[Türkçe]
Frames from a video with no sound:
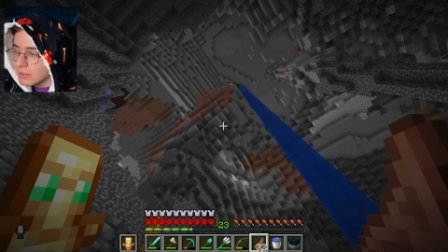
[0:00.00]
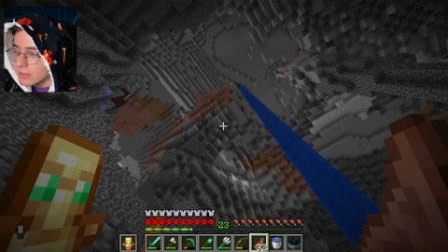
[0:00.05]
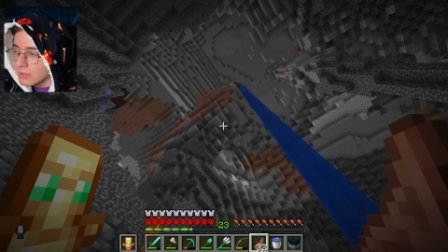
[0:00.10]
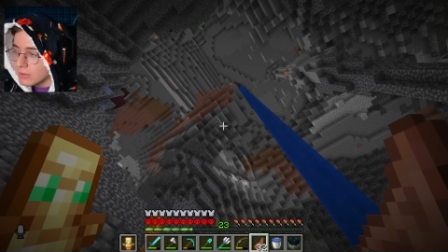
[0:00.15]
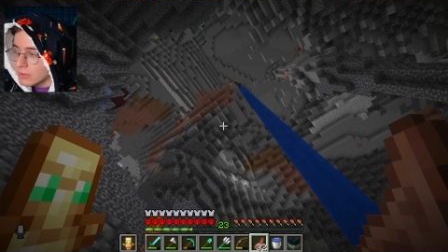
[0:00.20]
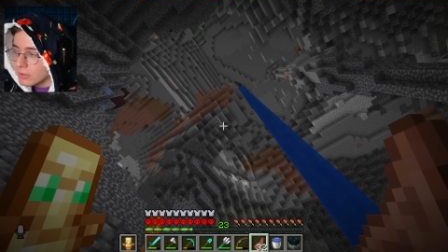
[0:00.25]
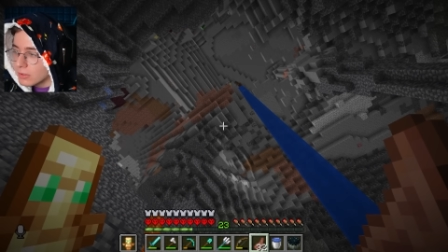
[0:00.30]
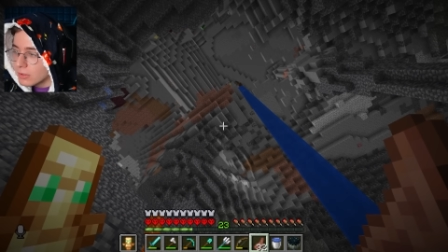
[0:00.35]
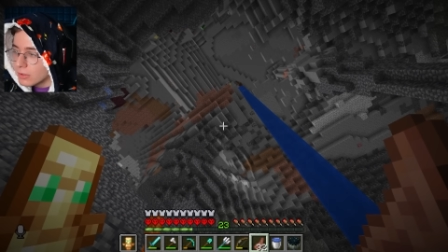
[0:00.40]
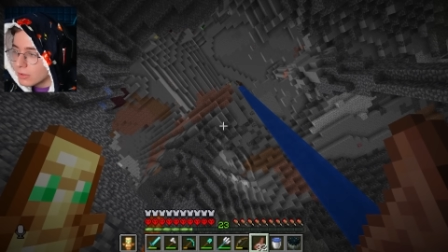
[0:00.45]

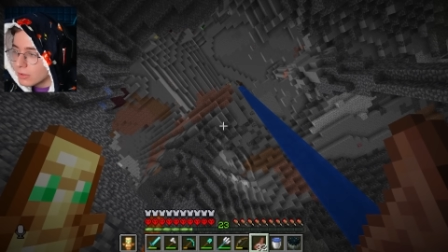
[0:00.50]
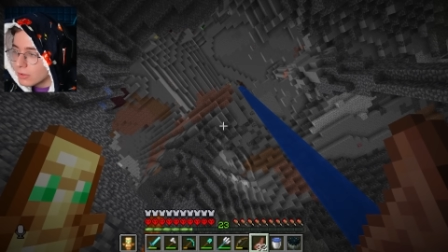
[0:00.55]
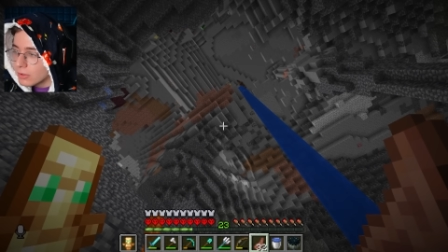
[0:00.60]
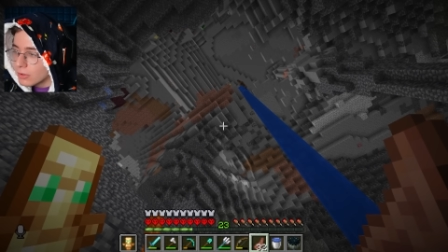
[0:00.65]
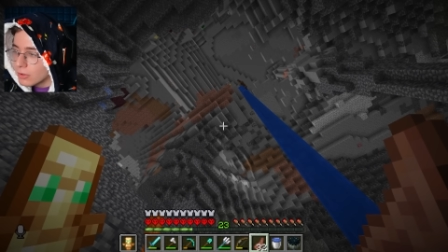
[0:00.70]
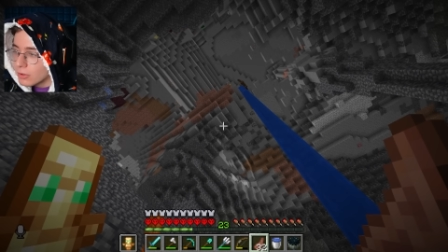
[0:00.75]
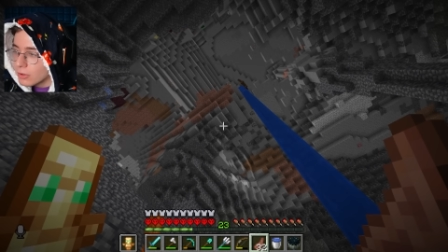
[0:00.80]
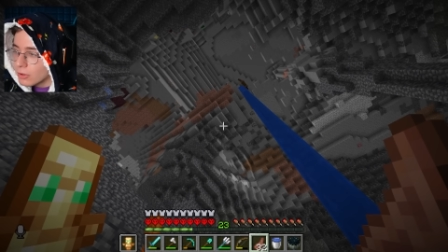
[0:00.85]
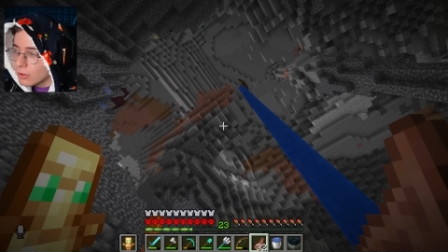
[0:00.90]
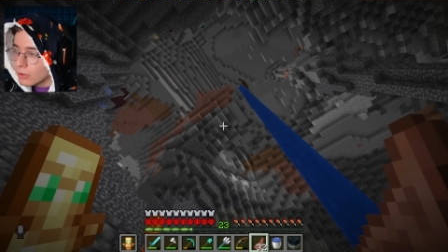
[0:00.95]
Aman eskiden
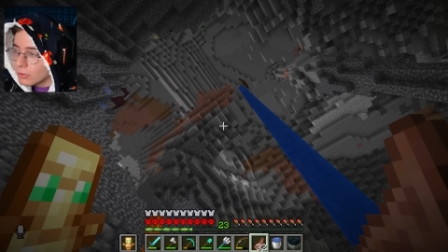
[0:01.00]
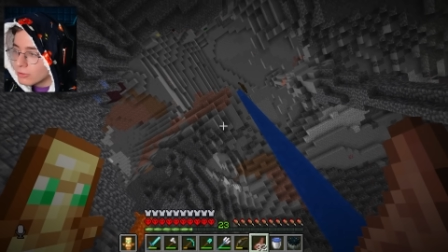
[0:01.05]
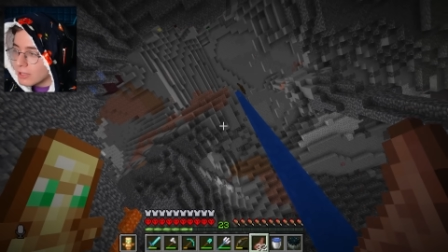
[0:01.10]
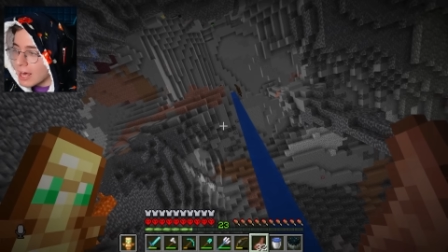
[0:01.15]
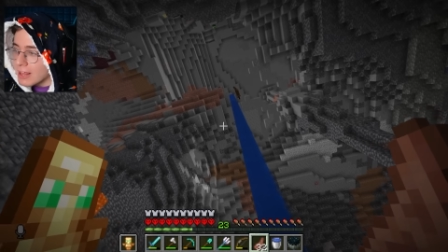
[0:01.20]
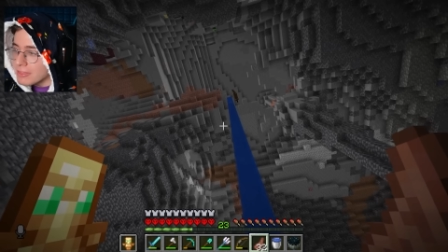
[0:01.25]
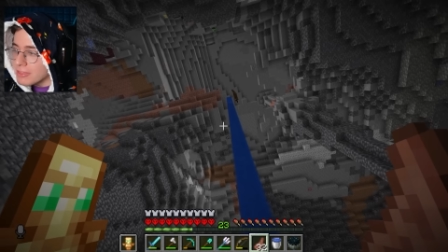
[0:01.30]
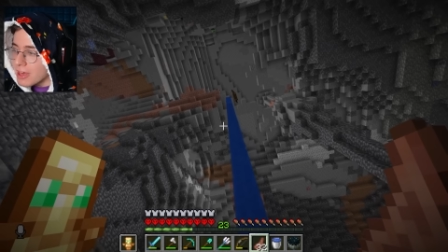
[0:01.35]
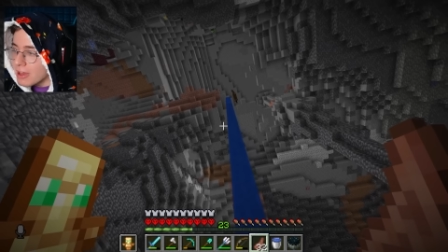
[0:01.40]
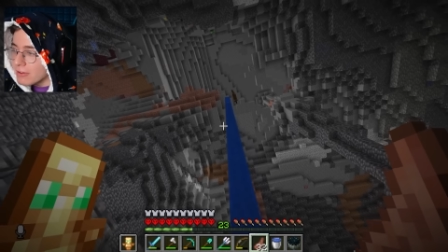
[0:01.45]
gidelim deve gidelim.
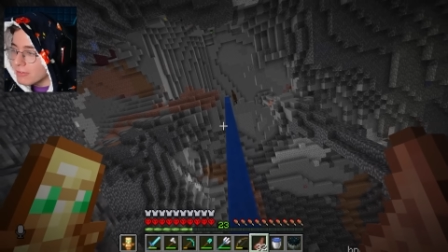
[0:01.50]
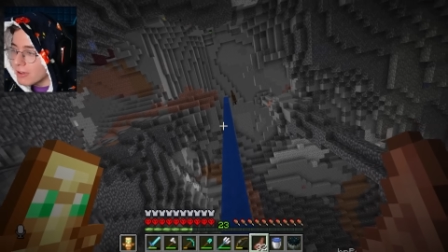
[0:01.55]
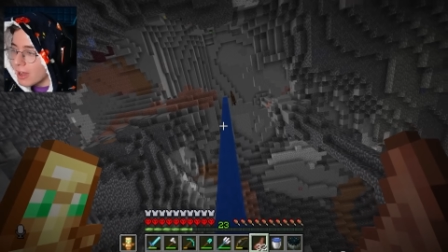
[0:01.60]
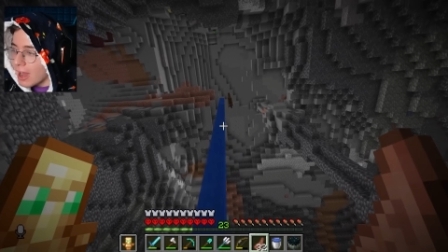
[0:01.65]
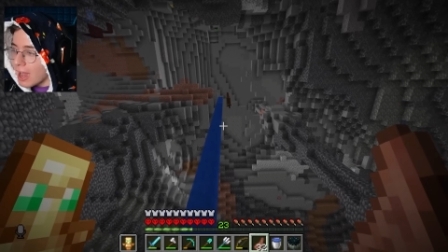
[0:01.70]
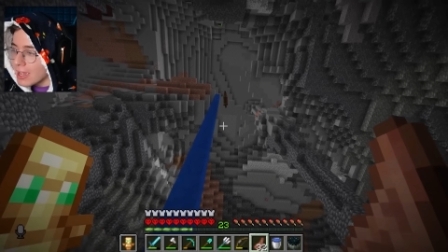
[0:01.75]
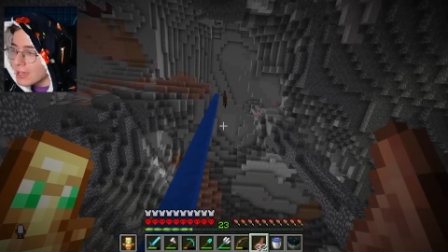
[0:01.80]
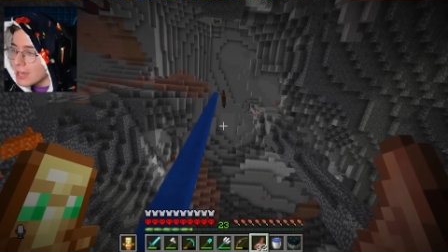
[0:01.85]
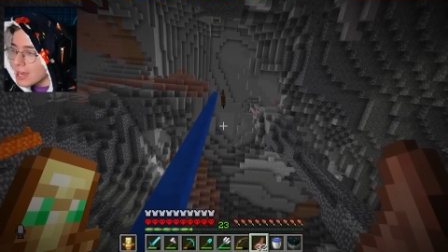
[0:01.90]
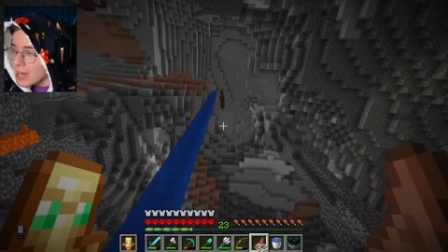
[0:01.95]
Lan deve
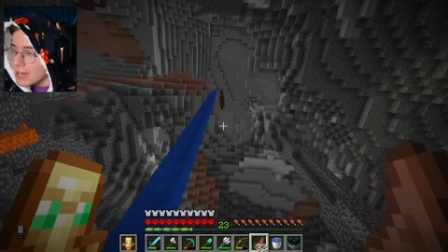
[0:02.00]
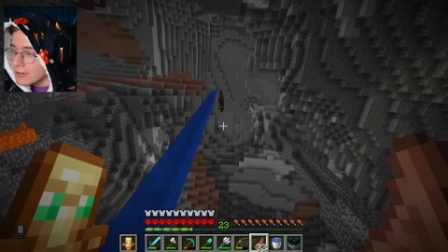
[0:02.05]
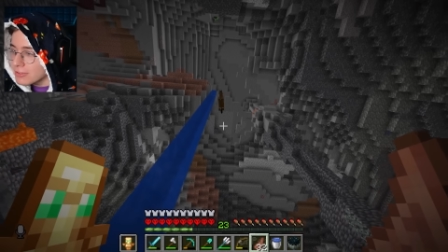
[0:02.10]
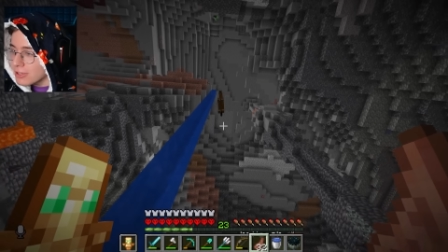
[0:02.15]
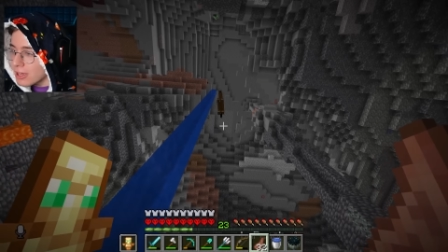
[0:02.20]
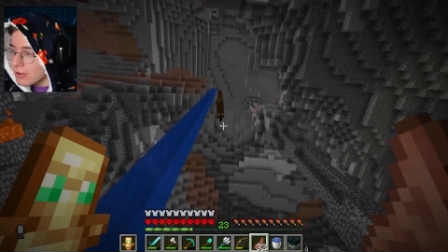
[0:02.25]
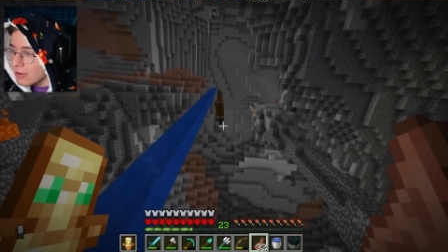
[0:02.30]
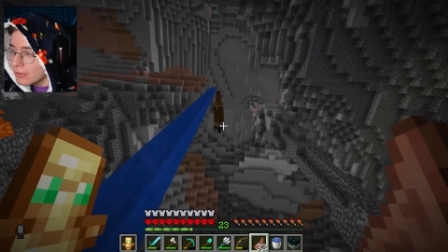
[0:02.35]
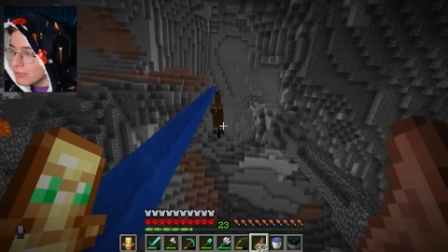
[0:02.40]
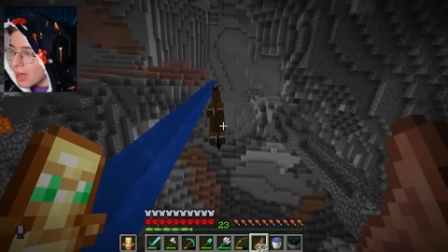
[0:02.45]
hayır.
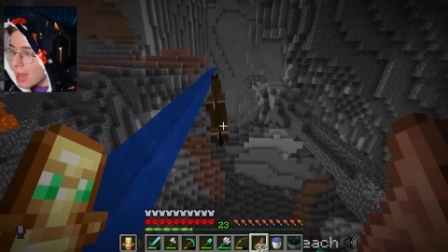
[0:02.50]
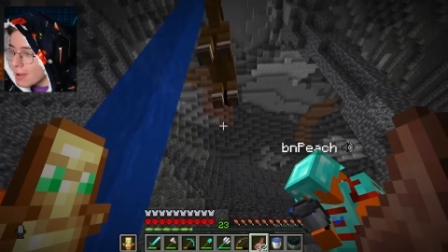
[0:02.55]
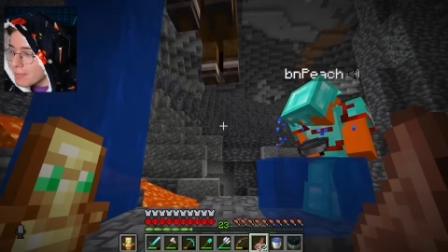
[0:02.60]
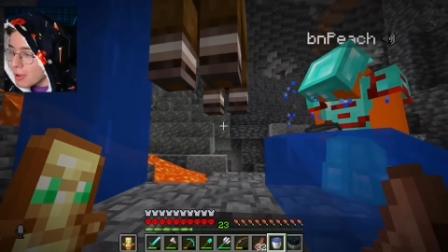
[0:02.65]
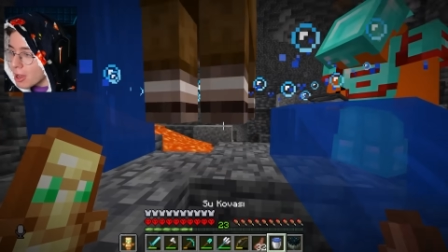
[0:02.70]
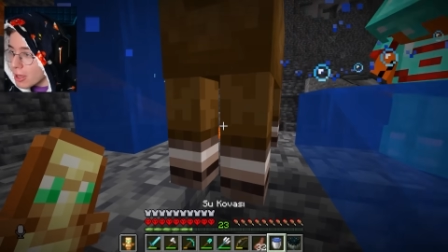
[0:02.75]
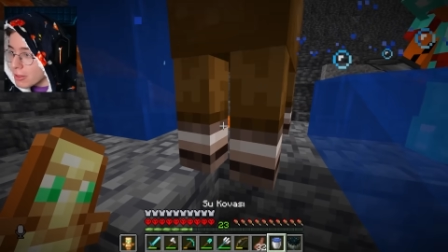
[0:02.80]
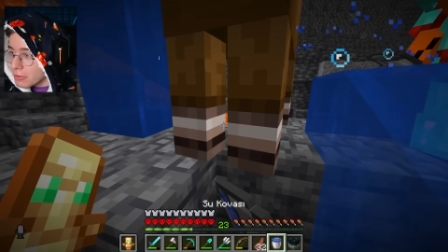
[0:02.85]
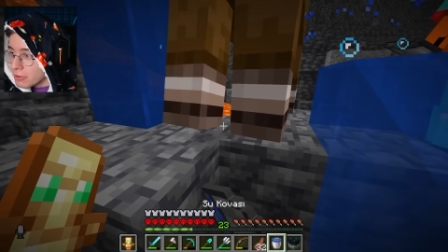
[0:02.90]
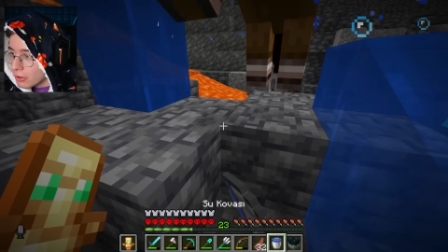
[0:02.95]
Ne
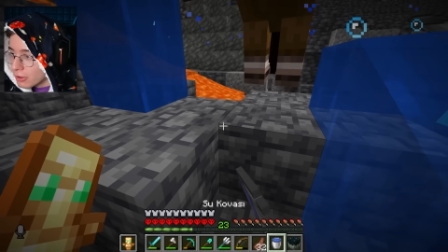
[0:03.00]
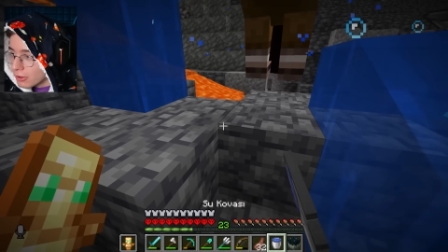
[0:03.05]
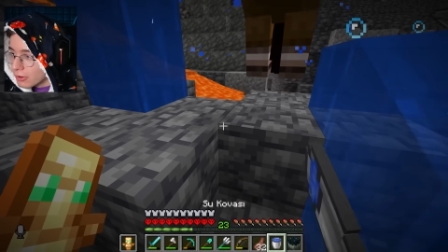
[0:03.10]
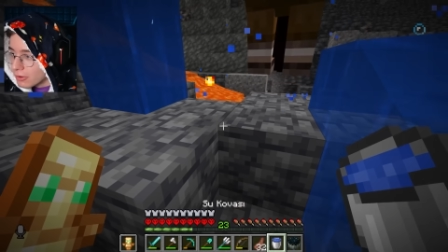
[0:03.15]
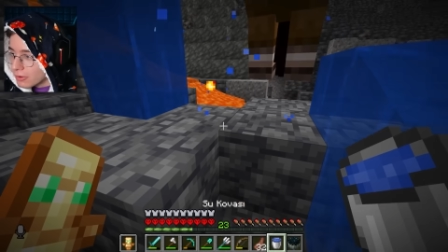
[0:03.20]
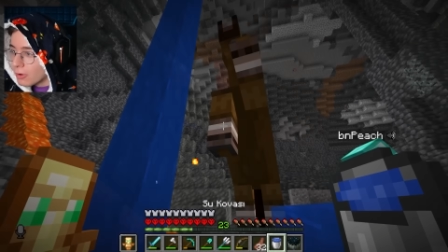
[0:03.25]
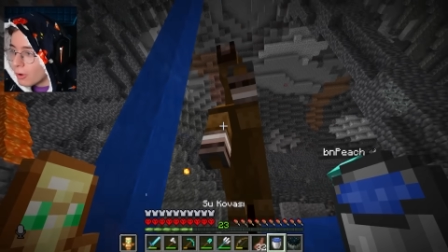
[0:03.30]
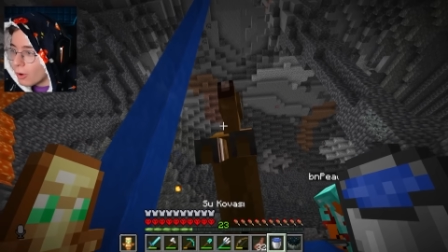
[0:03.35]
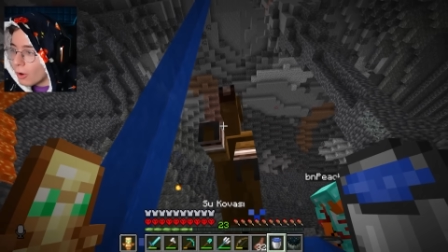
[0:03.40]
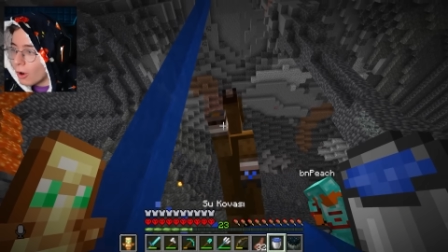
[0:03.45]
yapıyorsun?
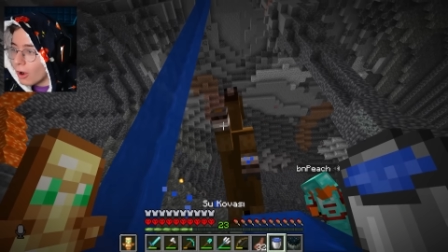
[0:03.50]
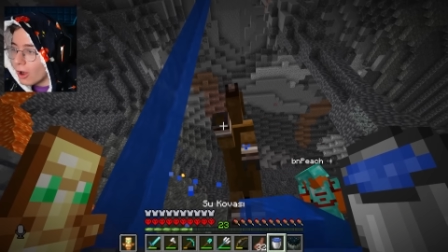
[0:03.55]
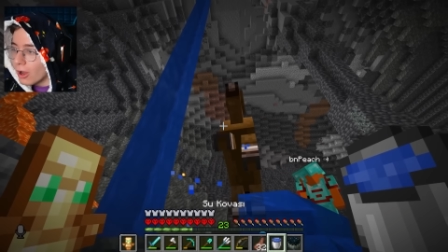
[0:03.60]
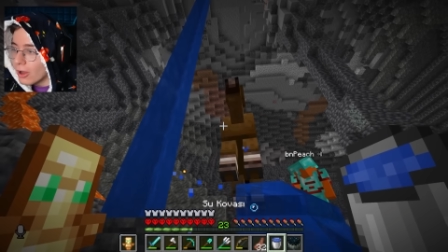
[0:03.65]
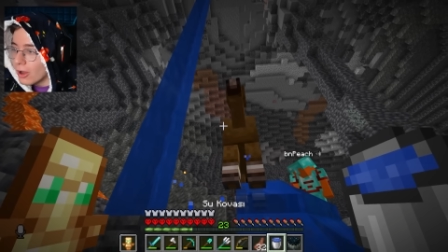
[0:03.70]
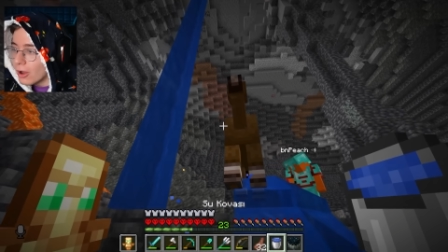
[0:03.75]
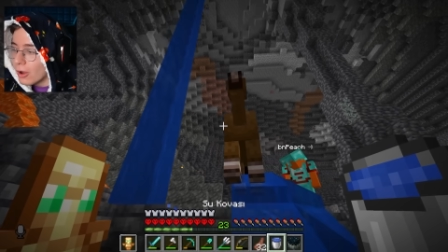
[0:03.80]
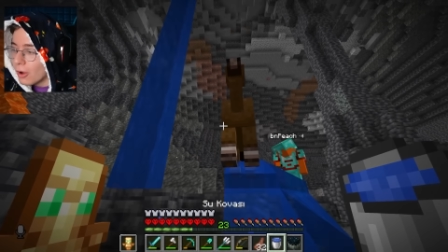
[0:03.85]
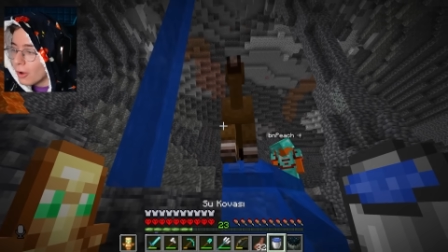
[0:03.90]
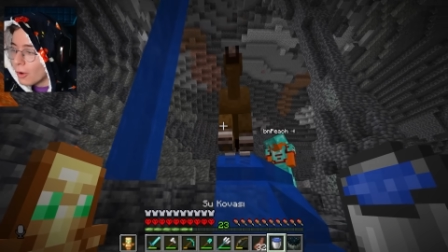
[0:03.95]

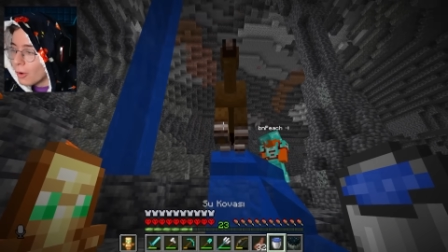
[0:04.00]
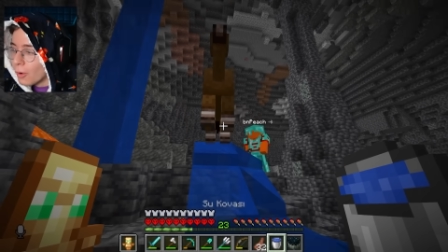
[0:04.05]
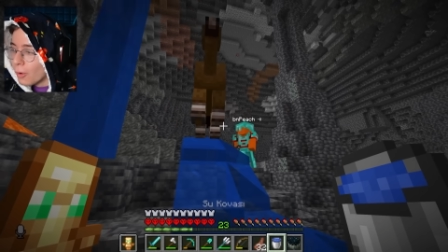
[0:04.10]
Oğlum.